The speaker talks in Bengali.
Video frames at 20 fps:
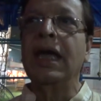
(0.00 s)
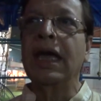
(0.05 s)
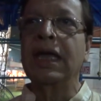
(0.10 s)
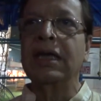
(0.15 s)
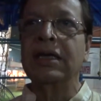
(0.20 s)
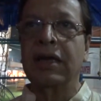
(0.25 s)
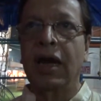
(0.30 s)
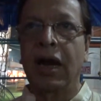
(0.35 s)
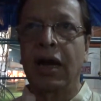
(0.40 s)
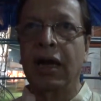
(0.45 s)

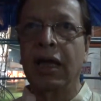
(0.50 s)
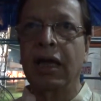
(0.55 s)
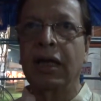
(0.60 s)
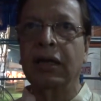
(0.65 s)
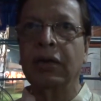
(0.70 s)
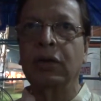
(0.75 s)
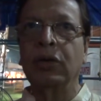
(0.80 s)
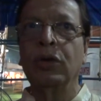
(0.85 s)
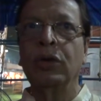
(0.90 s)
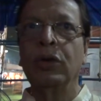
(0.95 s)
এছাড়া
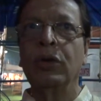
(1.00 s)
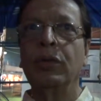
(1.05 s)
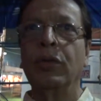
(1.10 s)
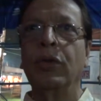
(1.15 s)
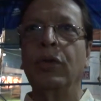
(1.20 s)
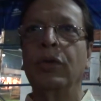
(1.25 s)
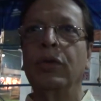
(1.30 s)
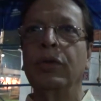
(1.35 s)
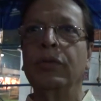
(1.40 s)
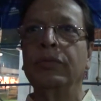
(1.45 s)
তো
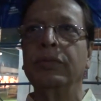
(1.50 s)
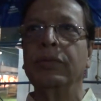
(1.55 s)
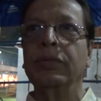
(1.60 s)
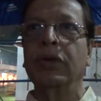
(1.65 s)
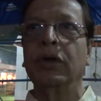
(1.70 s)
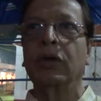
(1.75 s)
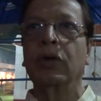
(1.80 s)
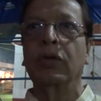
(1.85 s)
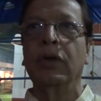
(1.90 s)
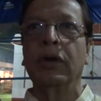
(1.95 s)

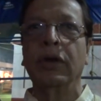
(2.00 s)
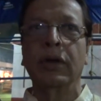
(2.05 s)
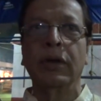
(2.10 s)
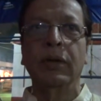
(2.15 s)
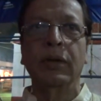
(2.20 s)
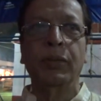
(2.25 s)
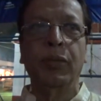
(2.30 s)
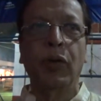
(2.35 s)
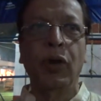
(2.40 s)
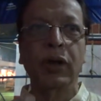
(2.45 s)

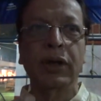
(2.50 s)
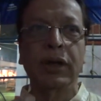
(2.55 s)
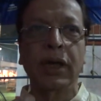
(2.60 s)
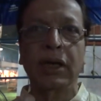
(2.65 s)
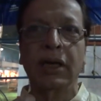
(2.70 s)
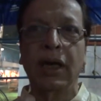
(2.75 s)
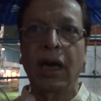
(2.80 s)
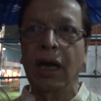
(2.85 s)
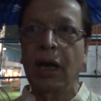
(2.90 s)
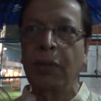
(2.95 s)
পলতা
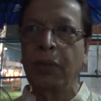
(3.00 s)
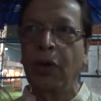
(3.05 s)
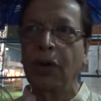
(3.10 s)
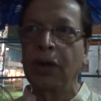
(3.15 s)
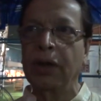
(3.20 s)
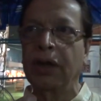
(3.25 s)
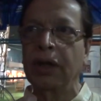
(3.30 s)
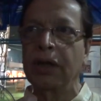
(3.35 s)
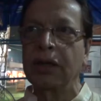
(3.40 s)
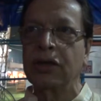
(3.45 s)
টালা
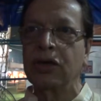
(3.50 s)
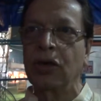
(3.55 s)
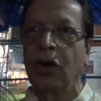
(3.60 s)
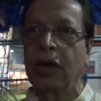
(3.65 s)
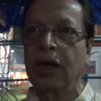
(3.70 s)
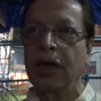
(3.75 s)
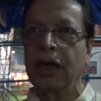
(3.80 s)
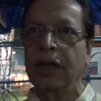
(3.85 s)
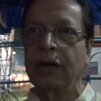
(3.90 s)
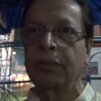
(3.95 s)
পলতার
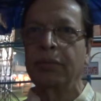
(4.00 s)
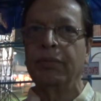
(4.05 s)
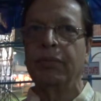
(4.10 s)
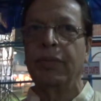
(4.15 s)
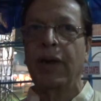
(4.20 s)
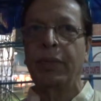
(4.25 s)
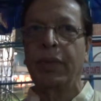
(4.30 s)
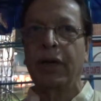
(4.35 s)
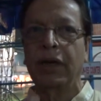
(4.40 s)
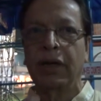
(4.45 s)
জলের
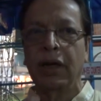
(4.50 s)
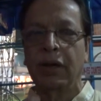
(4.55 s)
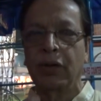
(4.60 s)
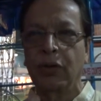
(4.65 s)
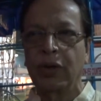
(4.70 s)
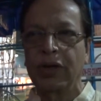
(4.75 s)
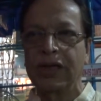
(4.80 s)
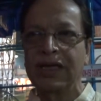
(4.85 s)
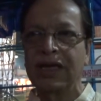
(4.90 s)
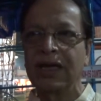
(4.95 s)
ব্যাপারটা
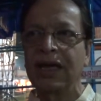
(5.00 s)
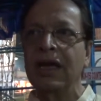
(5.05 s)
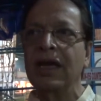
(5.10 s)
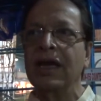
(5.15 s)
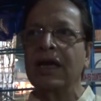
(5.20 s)
রয়েছে